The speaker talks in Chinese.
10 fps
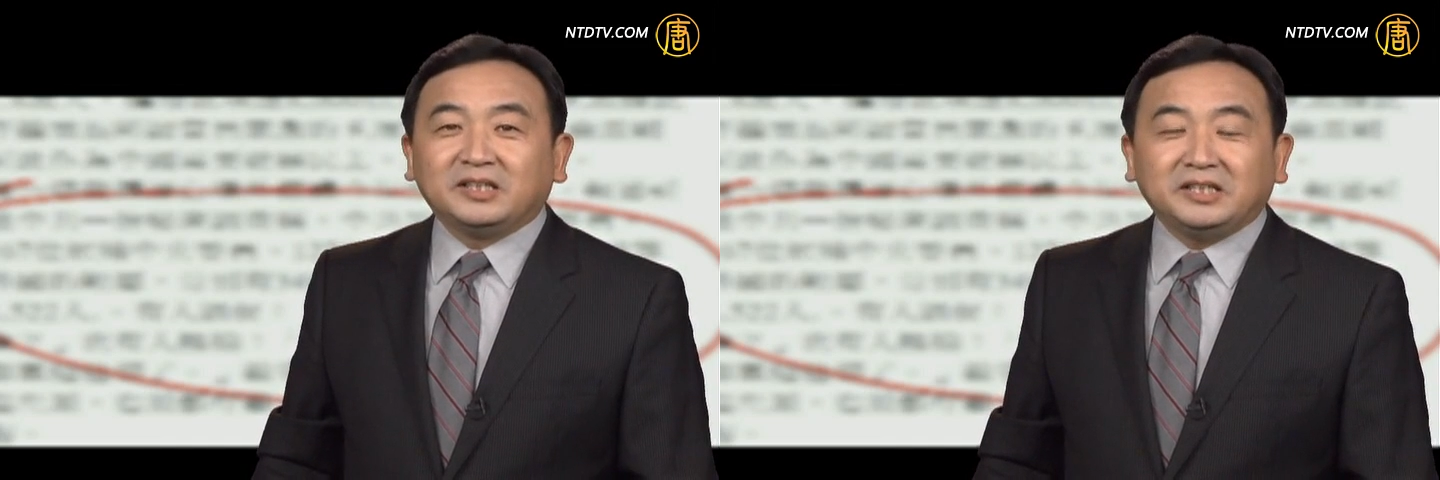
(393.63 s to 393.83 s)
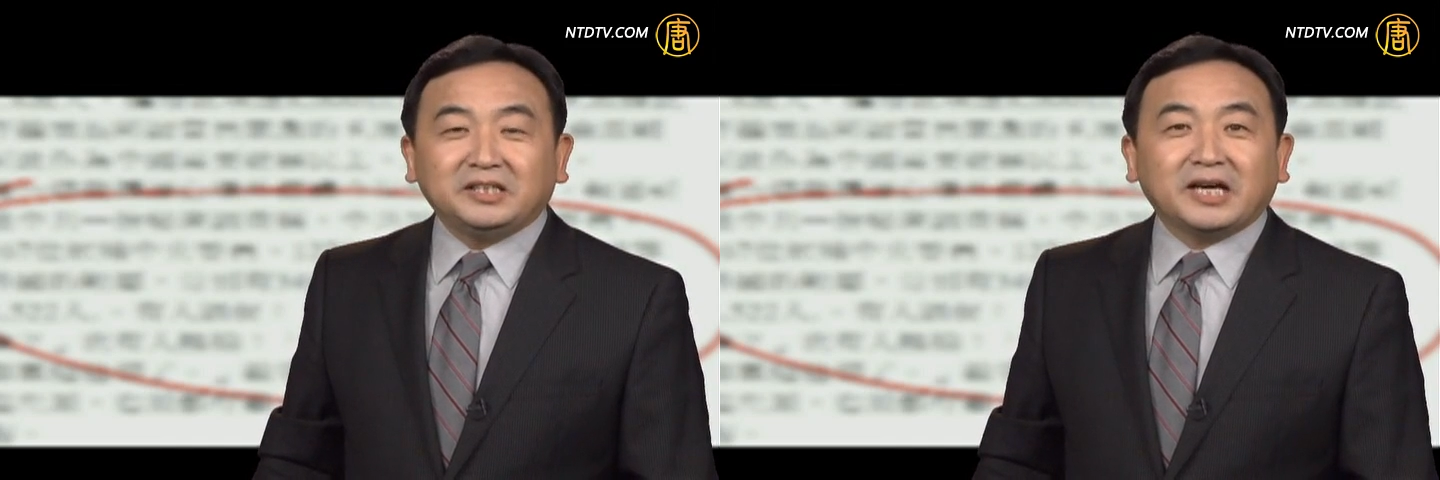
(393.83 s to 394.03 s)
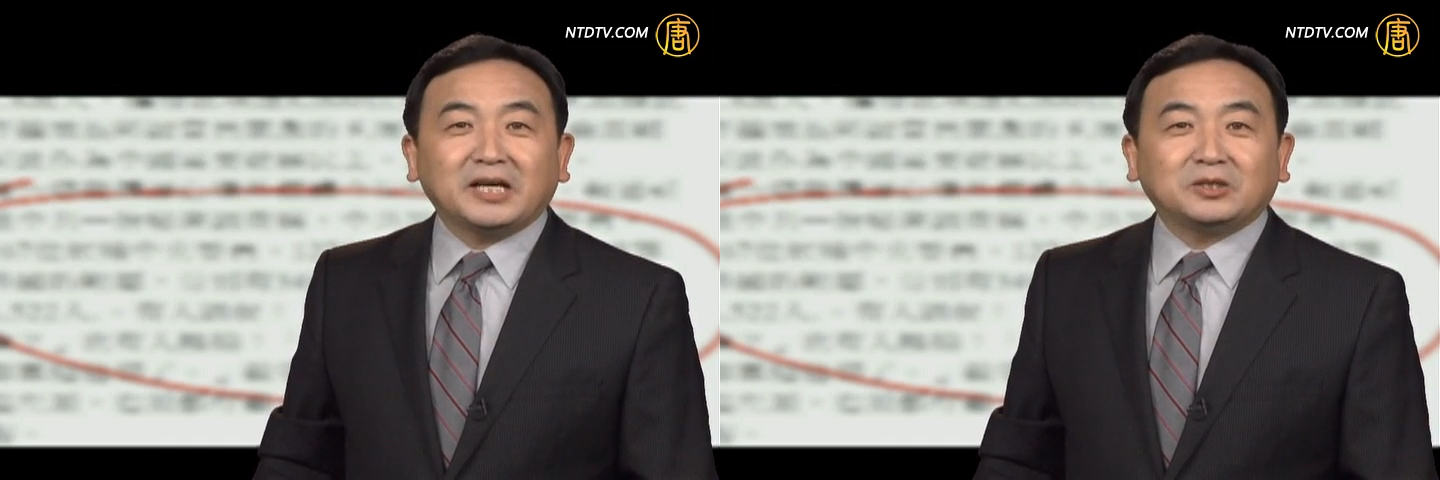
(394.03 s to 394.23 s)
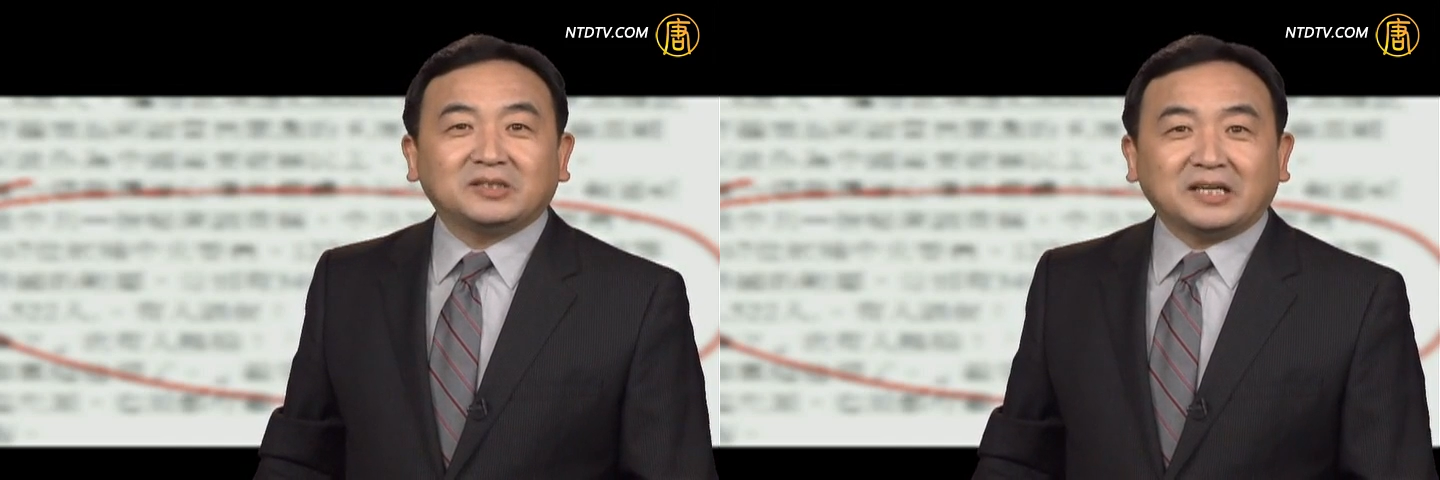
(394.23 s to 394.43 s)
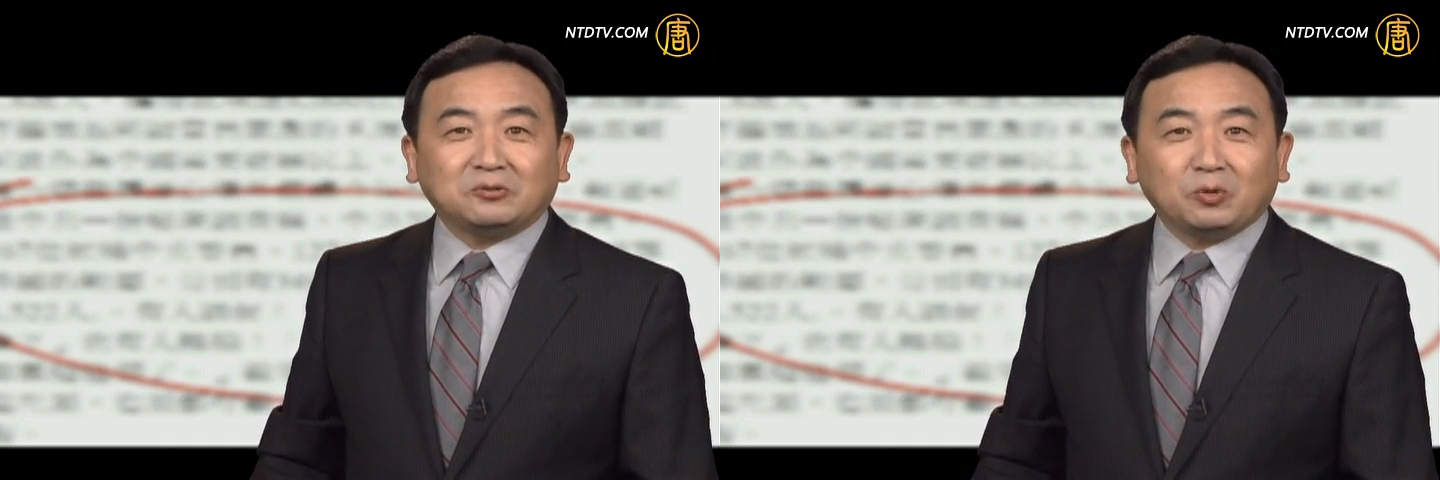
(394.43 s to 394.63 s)
应该
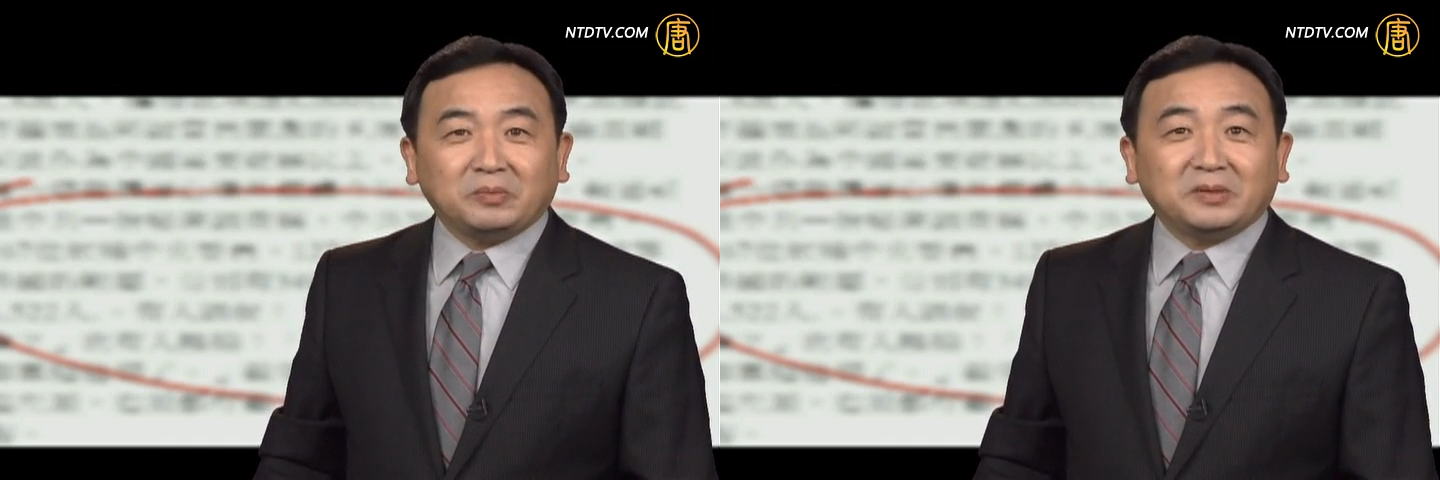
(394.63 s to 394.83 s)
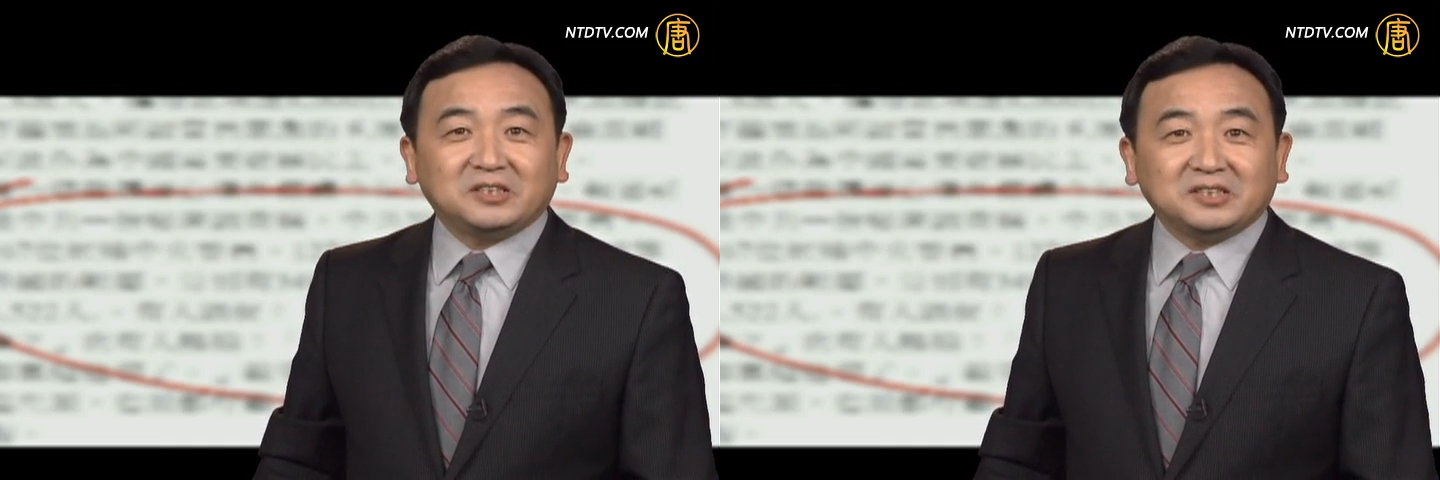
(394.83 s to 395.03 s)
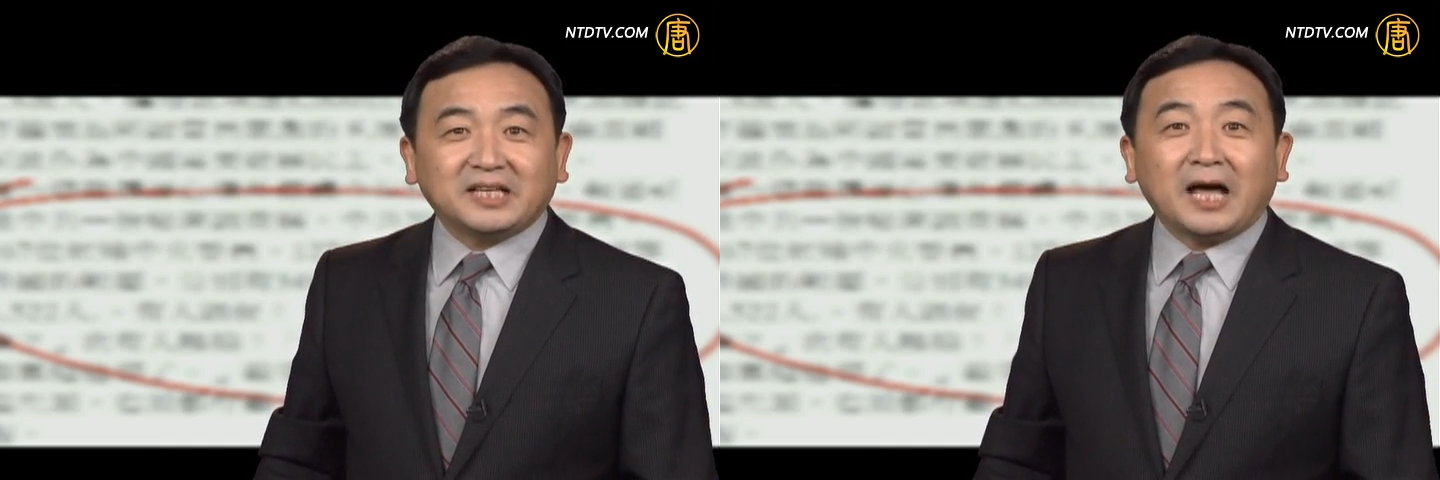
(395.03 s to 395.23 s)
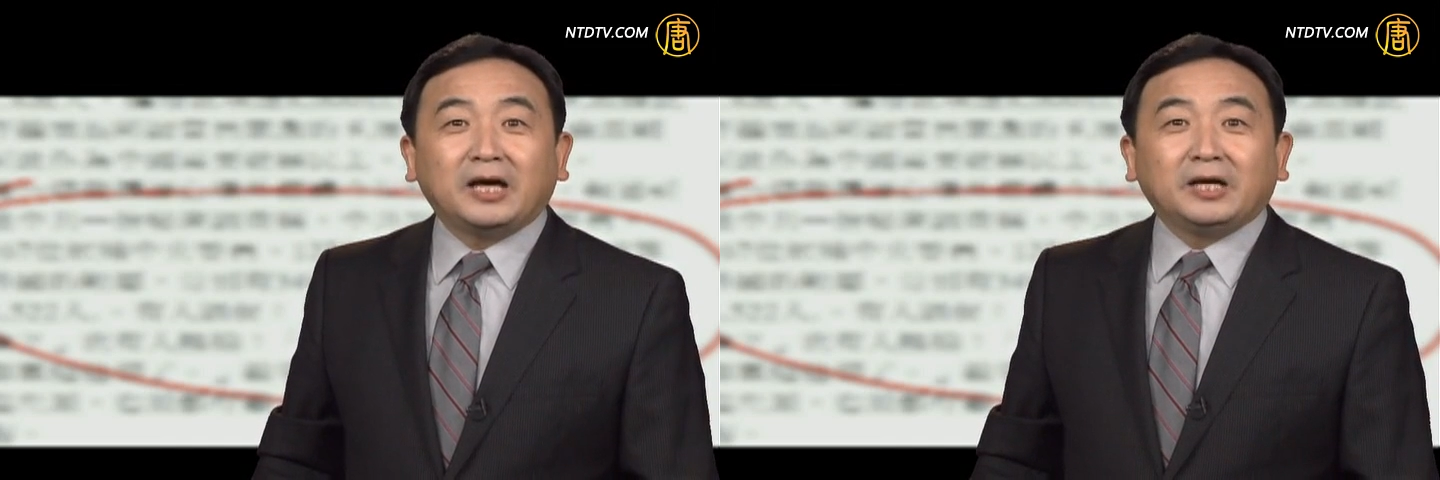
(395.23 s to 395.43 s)
在对比之下，